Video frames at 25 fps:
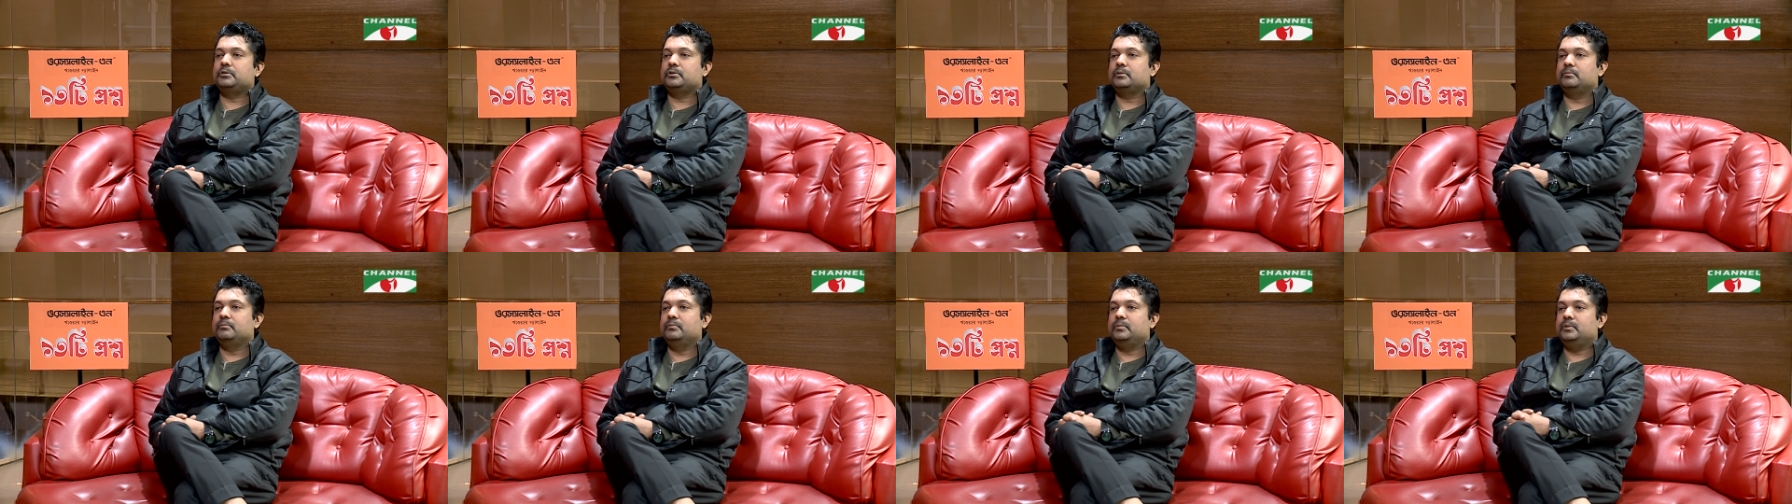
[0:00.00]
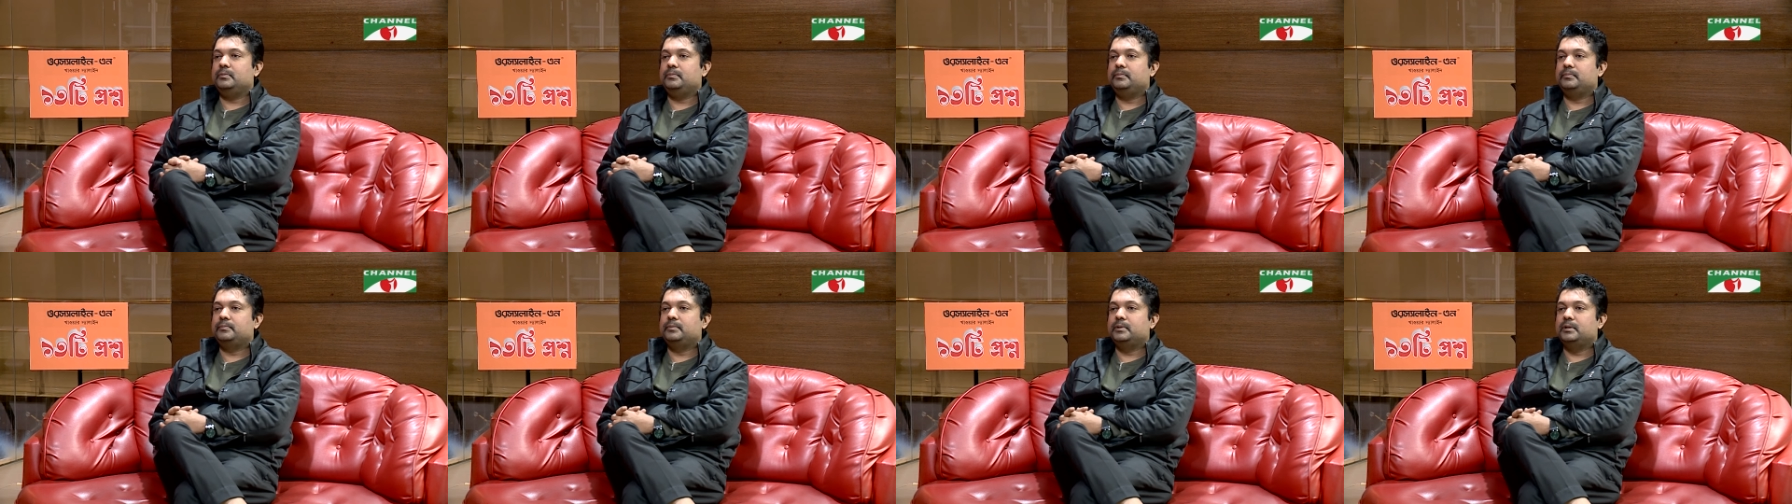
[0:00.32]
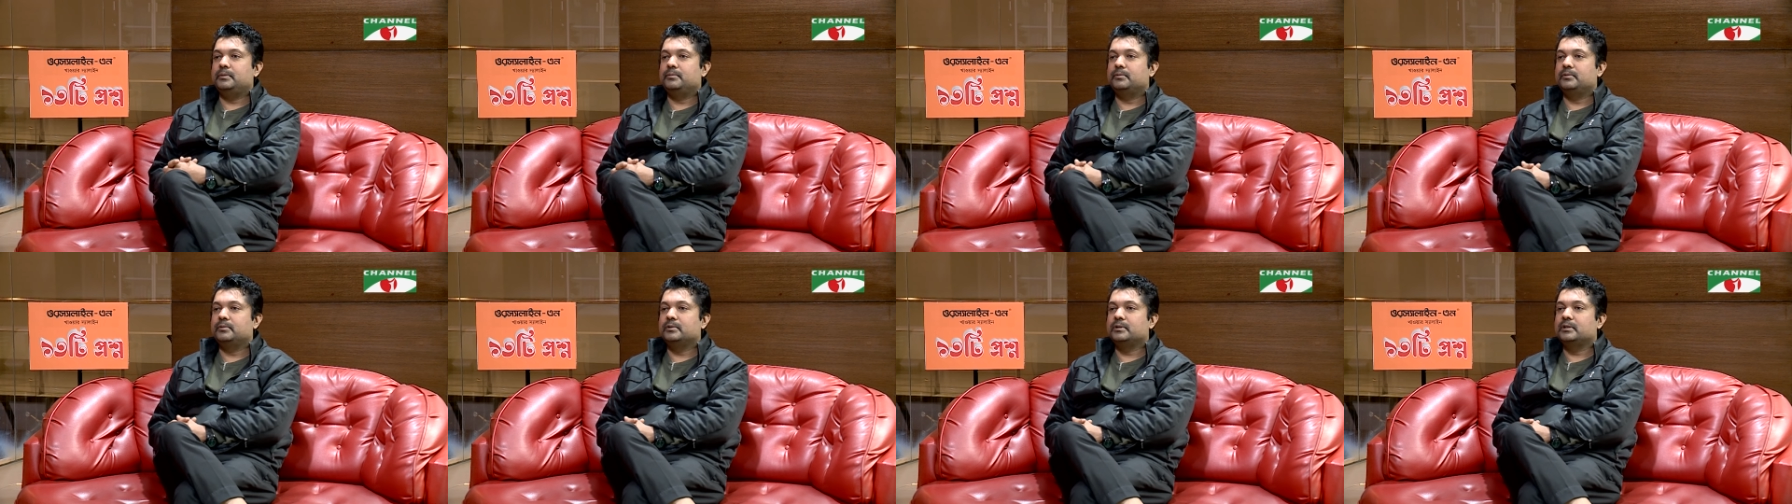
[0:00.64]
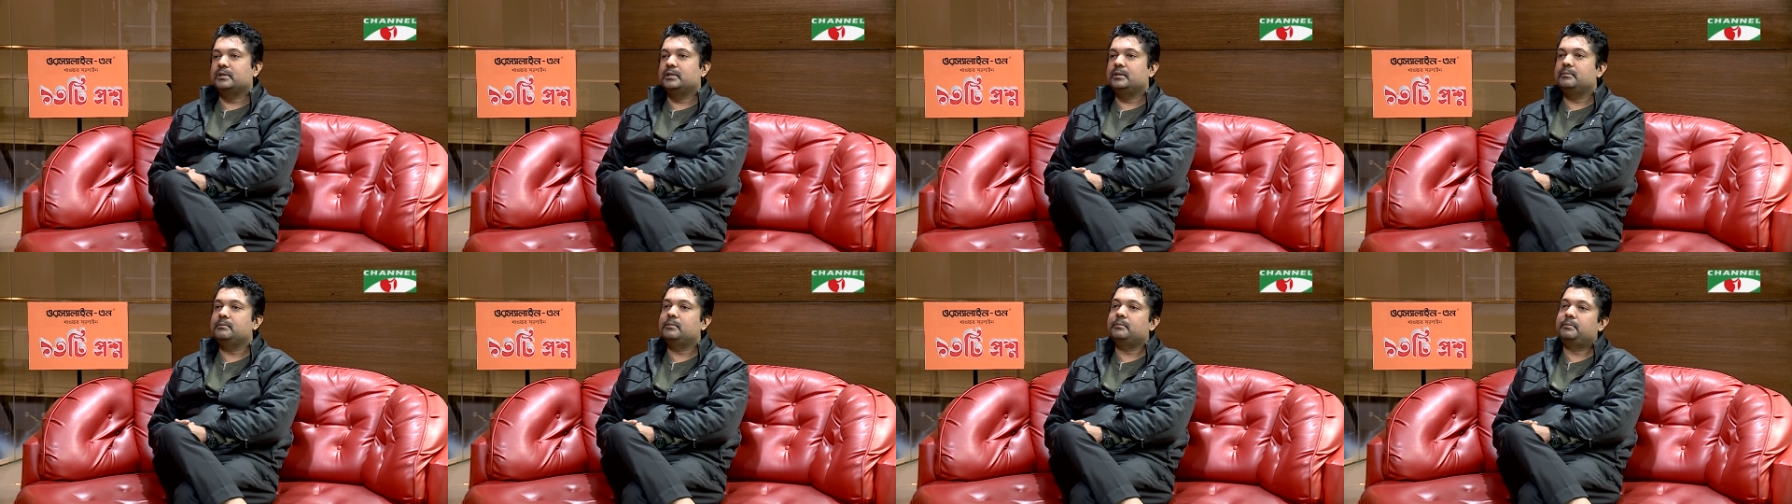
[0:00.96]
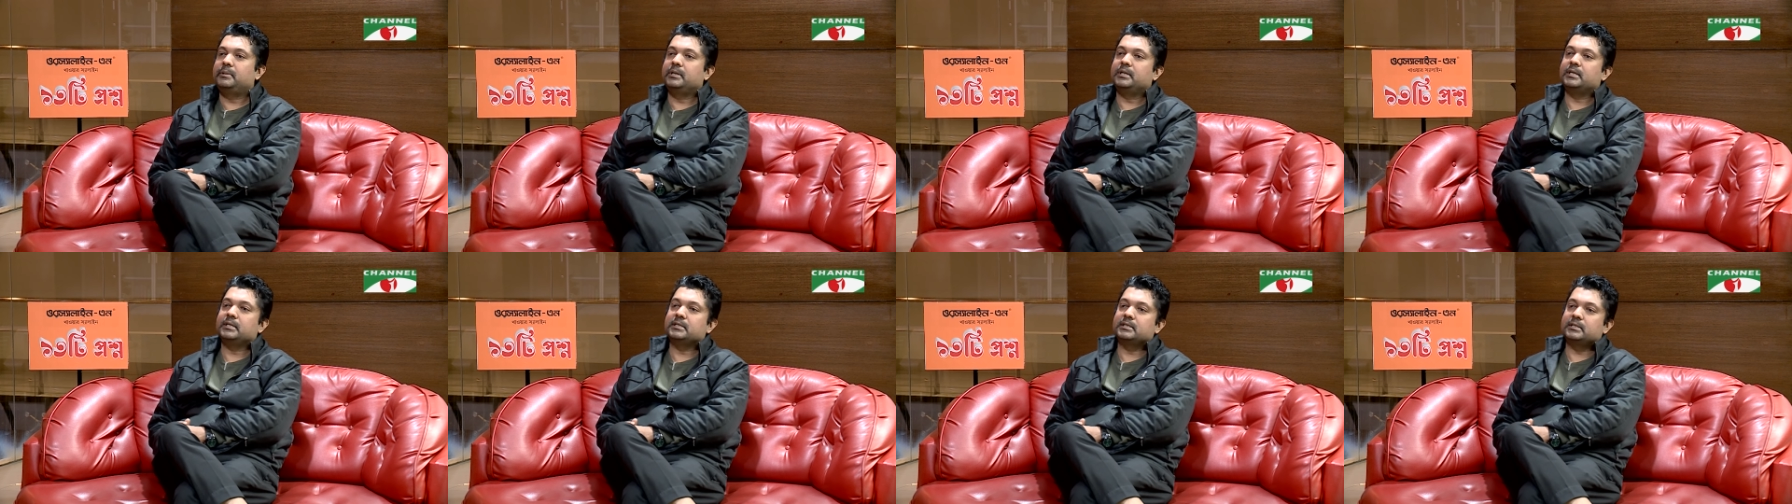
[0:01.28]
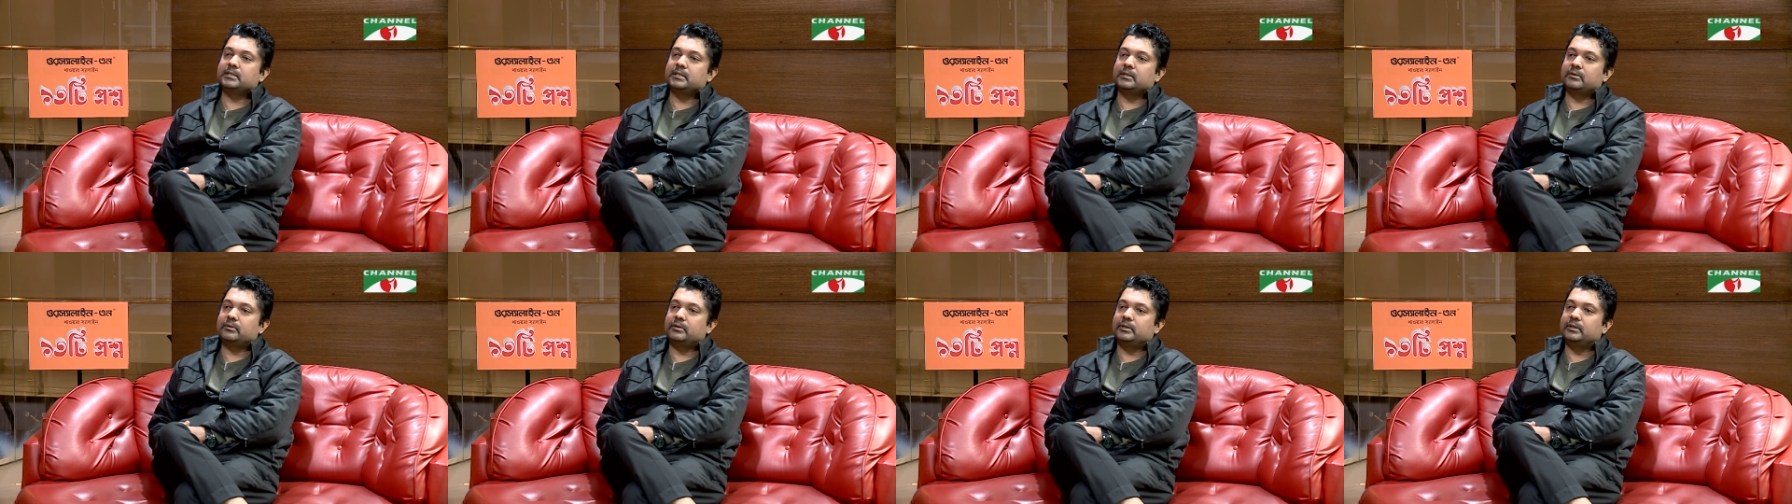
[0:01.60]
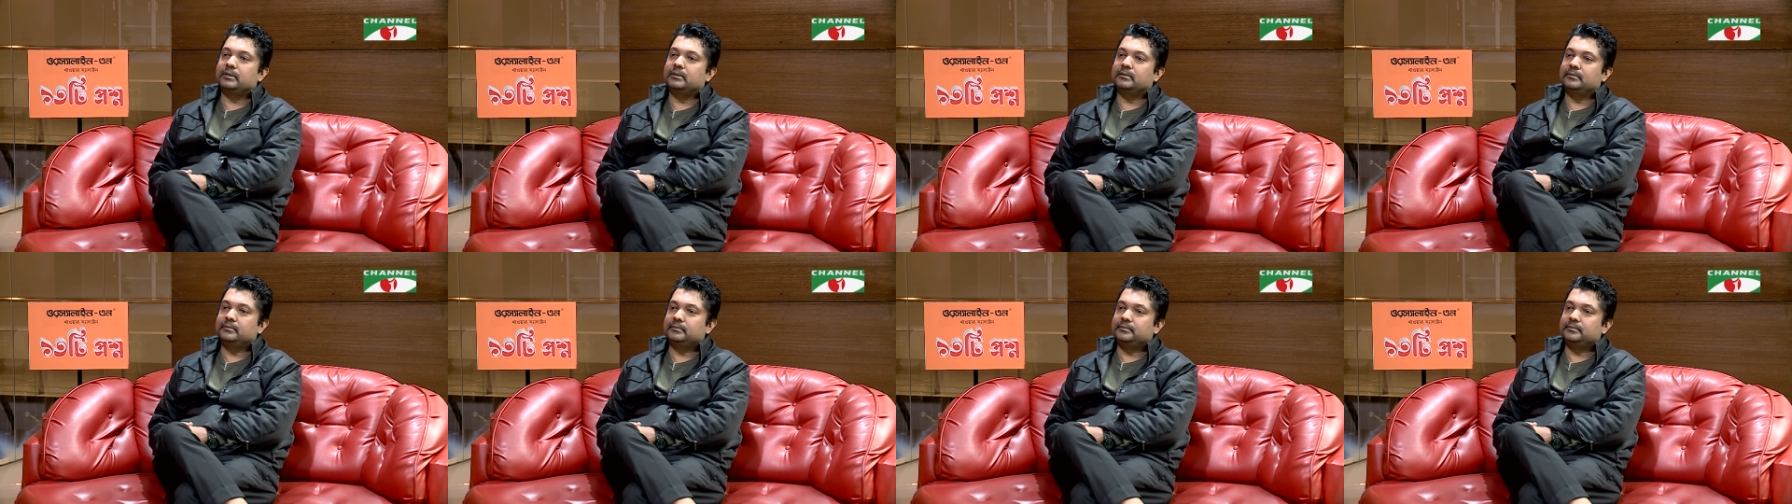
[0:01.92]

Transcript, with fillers: সম্ভব এবং কিভাবে এই কাজটা করেন